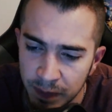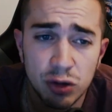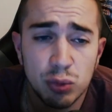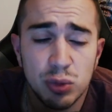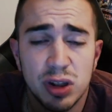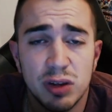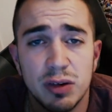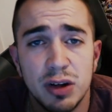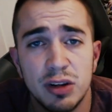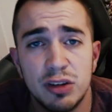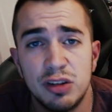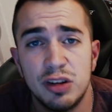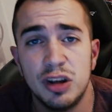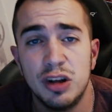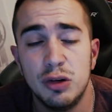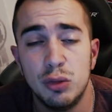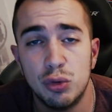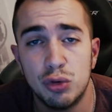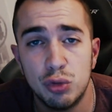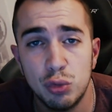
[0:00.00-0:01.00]
et je vous avais
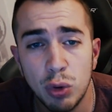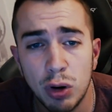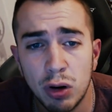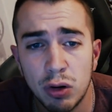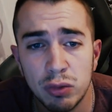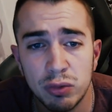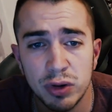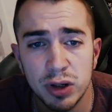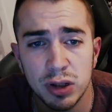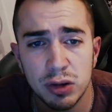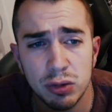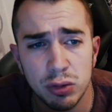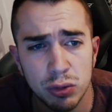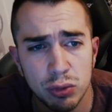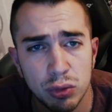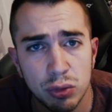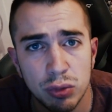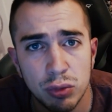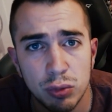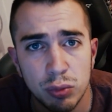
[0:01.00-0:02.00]
laissé le choix en fait
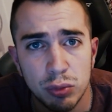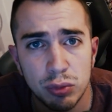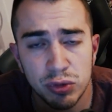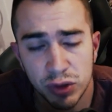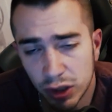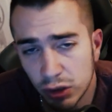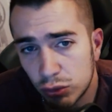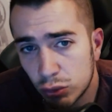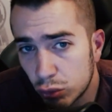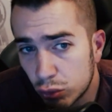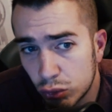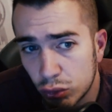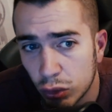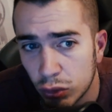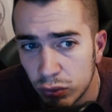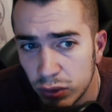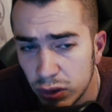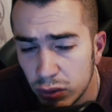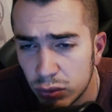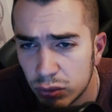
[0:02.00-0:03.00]
entre 5 jeux de
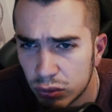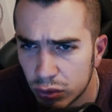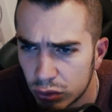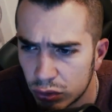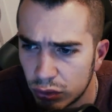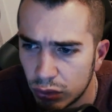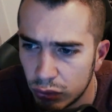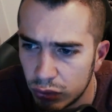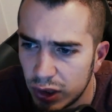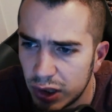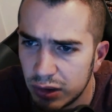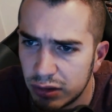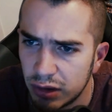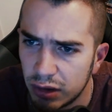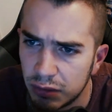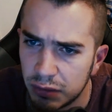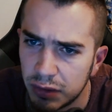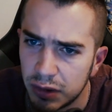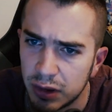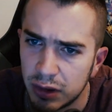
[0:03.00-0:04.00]
survie, donc de
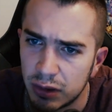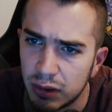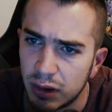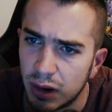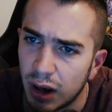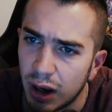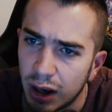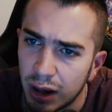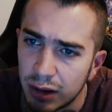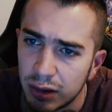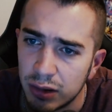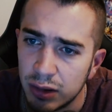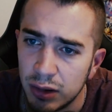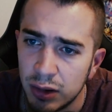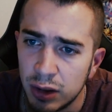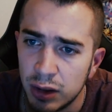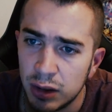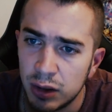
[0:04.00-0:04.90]
tête il y avait Ark,